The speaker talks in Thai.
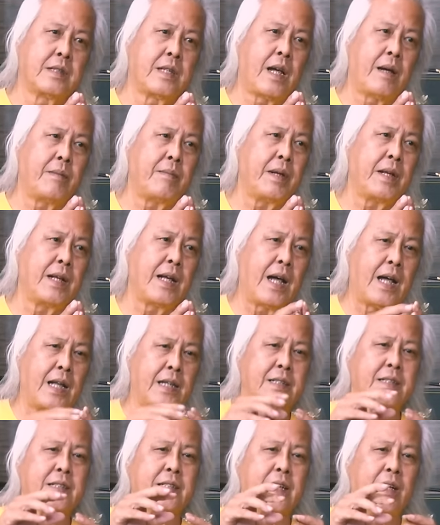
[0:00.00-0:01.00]
ถ้าเป็นงาน
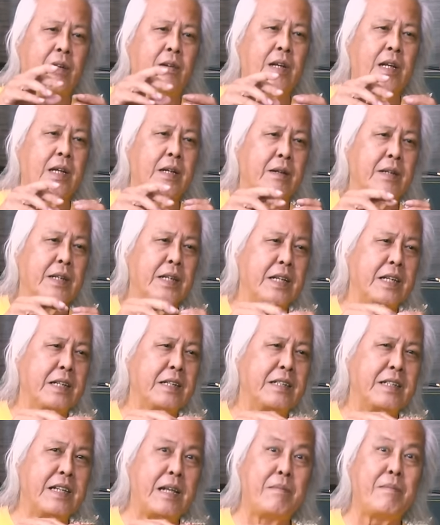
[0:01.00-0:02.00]
สเกลเล็กกว่านี้
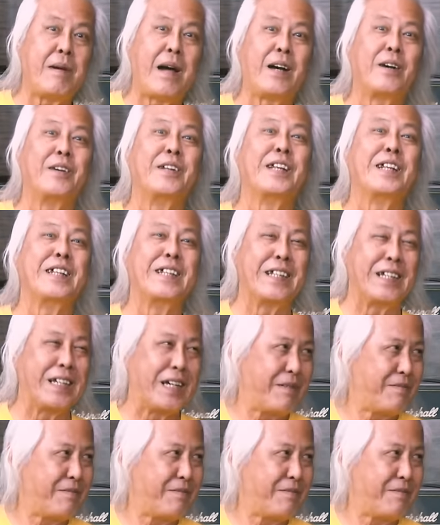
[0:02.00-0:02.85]
ได้มากกว่านั้นอีกค